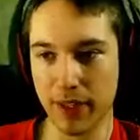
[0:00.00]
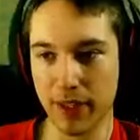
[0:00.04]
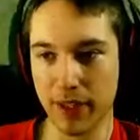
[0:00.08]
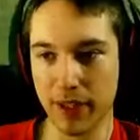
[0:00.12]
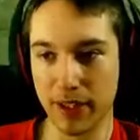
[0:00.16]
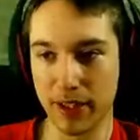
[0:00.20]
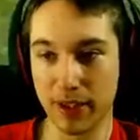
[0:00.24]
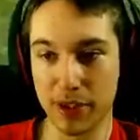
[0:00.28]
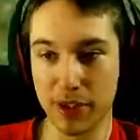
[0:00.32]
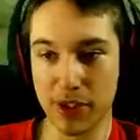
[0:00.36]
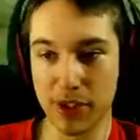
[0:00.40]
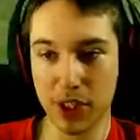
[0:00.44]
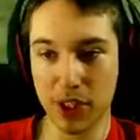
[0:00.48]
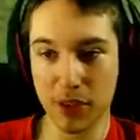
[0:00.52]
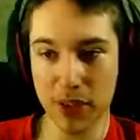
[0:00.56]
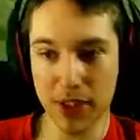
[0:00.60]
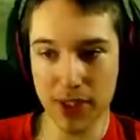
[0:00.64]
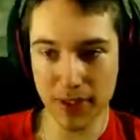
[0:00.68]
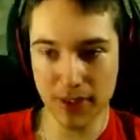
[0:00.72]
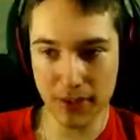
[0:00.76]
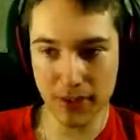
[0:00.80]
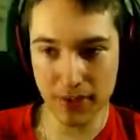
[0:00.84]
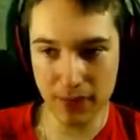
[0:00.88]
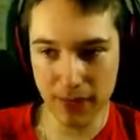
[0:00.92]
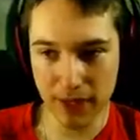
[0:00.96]
I te ciała
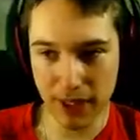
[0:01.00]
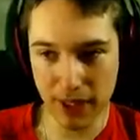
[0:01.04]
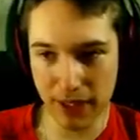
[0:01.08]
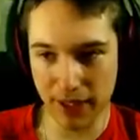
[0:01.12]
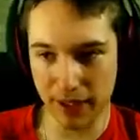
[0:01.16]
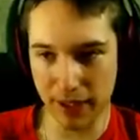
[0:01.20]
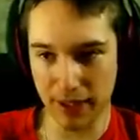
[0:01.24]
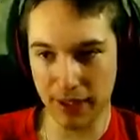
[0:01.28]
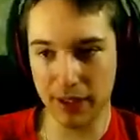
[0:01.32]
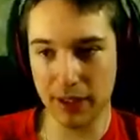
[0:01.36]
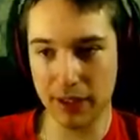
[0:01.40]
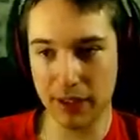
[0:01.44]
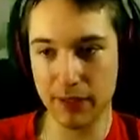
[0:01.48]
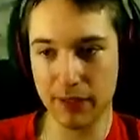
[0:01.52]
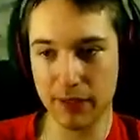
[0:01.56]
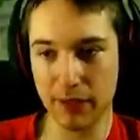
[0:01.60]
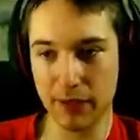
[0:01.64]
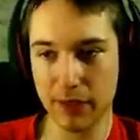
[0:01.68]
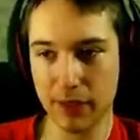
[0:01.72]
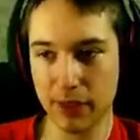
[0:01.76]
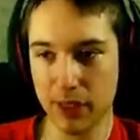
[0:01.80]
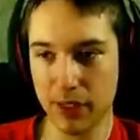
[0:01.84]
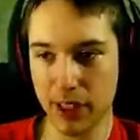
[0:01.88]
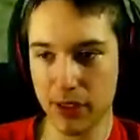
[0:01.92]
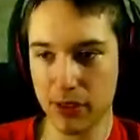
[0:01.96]
są dalej. I,
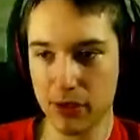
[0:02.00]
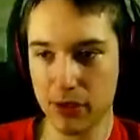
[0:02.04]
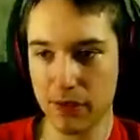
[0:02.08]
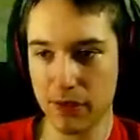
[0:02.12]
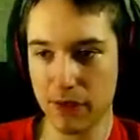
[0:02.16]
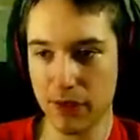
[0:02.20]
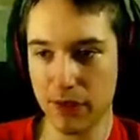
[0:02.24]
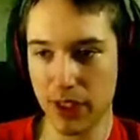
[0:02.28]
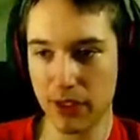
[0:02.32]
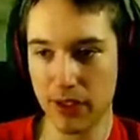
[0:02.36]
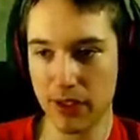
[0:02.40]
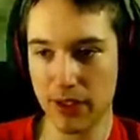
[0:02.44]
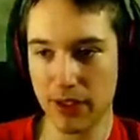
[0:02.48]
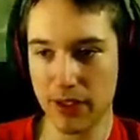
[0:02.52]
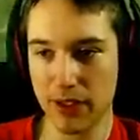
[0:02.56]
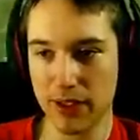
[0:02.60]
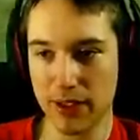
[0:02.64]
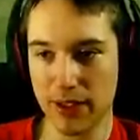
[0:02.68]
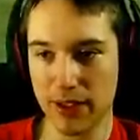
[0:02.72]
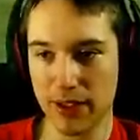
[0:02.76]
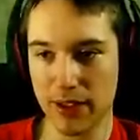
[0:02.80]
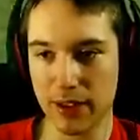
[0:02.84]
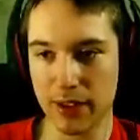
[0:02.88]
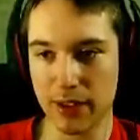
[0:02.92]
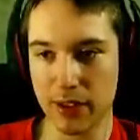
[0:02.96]
kiedyś w jednych z
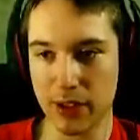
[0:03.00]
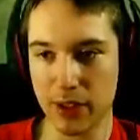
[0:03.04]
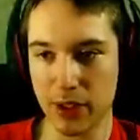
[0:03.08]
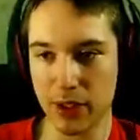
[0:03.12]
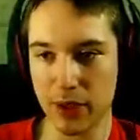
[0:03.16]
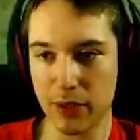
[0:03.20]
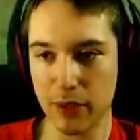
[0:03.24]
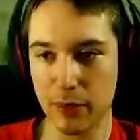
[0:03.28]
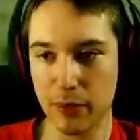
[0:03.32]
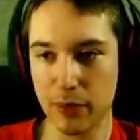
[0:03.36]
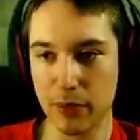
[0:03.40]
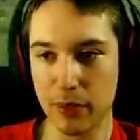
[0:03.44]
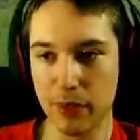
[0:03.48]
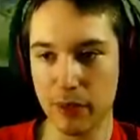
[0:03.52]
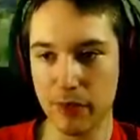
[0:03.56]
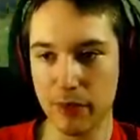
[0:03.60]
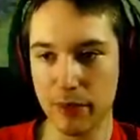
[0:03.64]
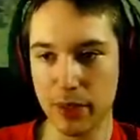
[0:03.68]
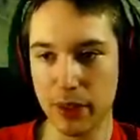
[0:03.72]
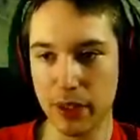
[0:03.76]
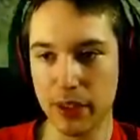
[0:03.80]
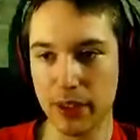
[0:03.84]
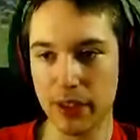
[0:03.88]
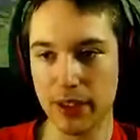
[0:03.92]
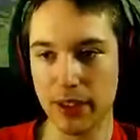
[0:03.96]
tych ciał było
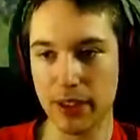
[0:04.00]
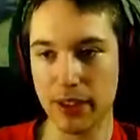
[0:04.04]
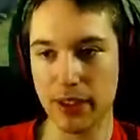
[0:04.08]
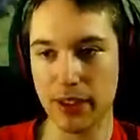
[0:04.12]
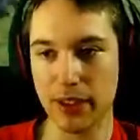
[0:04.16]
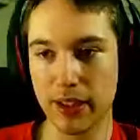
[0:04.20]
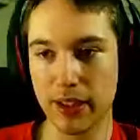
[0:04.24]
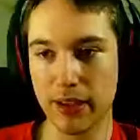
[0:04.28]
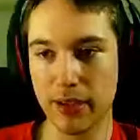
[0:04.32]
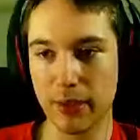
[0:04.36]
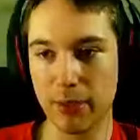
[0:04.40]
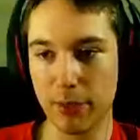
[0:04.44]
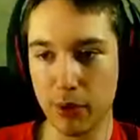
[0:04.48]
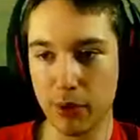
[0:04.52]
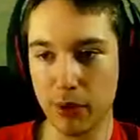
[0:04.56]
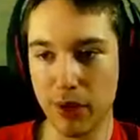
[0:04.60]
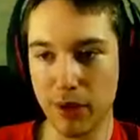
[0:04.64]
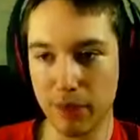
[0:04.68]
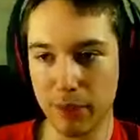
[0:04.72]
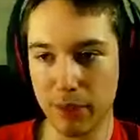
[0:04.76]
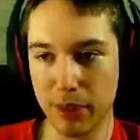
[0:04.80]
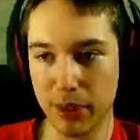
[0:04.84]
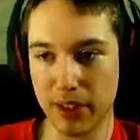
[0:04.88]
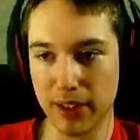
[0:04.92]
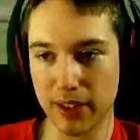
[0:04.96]
wbita, była
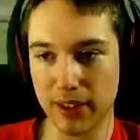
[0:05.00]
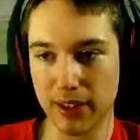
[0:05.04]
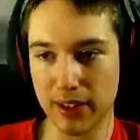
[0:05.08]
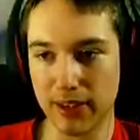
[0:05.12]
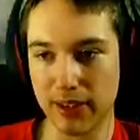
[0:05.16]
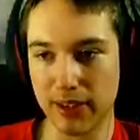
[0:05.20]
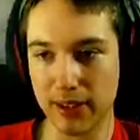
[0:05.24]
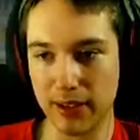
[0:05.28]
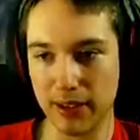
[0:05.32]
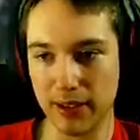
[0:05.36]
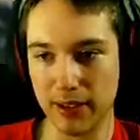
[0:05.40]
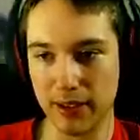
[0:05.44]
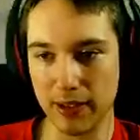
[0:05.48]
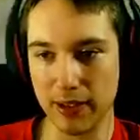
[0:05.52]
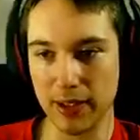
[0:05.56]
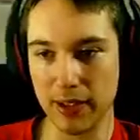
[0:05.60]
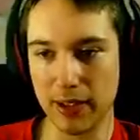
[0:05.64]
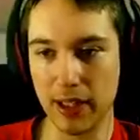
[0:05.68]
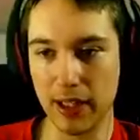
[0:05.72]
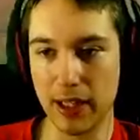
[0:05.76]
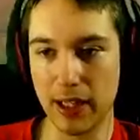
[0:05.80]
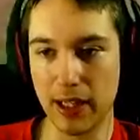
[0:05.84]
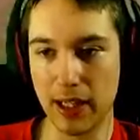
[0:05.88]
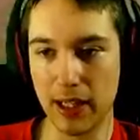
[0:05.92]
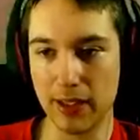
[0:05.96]
wbita katana,
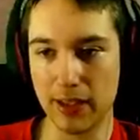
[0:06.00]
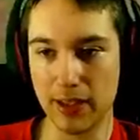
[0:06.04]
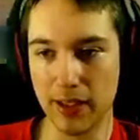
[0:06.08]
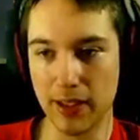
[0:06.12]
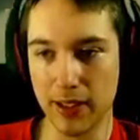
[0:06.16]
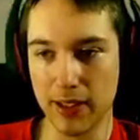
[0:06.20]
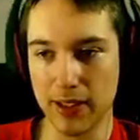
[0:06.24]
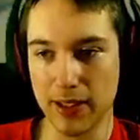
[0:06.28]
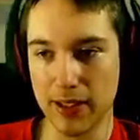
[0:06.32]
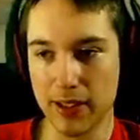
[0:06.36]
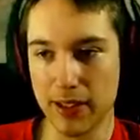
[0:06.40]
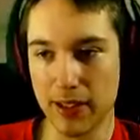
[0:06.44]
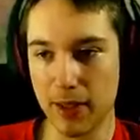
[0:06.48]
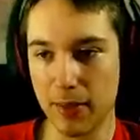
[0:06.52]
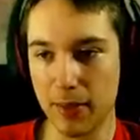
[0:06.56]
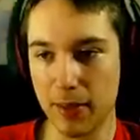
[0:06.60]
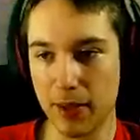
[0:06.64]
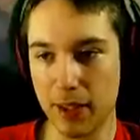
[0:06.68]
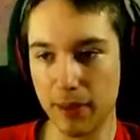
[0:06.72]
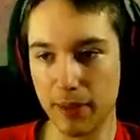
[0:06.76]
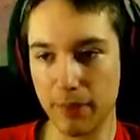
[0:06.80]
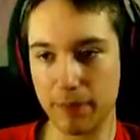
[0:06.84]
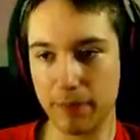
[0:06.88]
a teraz nie ma.